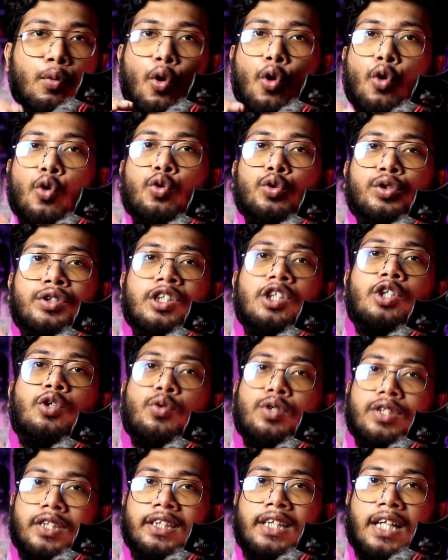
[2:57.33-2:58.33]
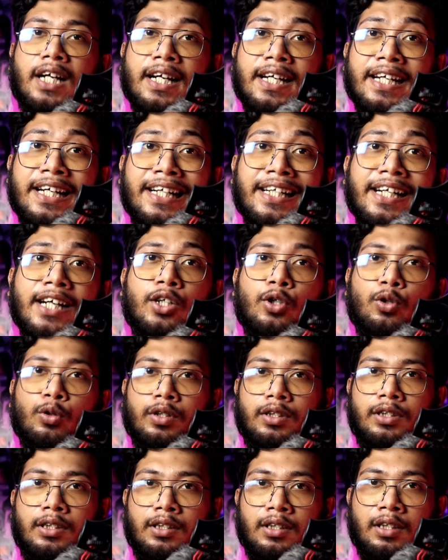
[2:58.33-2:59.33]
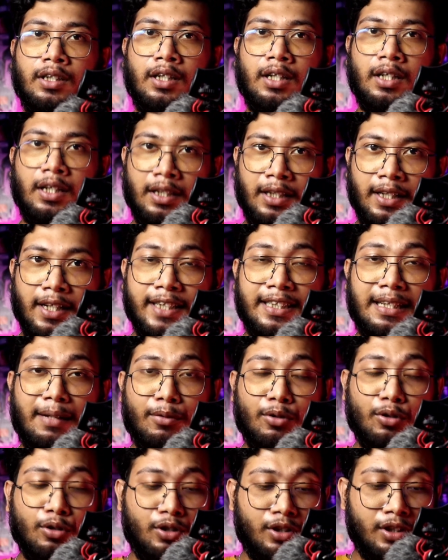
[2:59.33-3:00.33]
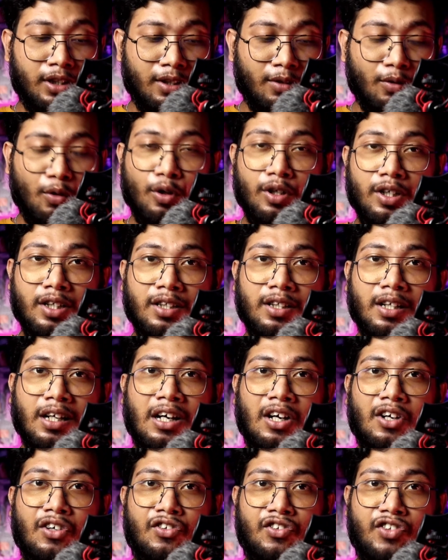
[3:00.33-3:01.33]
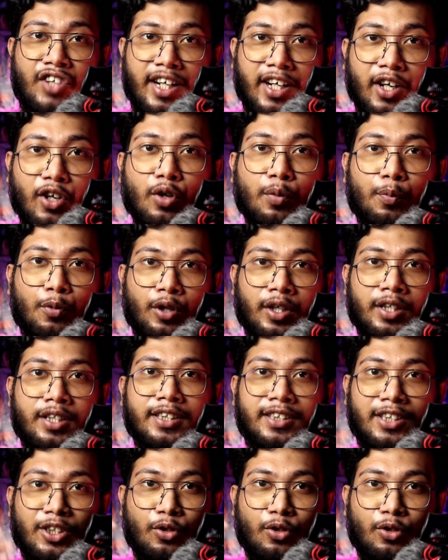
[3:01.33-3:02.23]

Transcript: বহু সিকোয়েন্সকে তারা রিক্রিয়েট করেছে ঠিক আছে যেমন হচ্ছে ওই ট্রেনের ওপরের যে